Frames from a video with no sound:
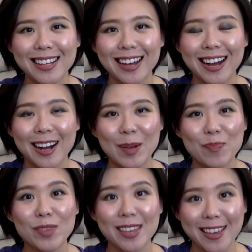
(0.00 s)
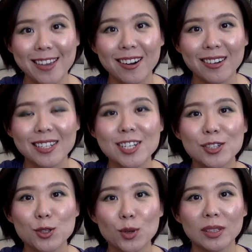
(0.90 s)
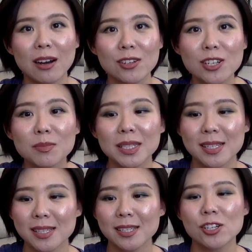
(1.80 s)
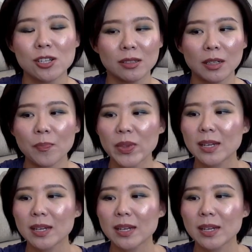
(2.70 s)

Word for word: 啊眼影儿是做到这么细致的，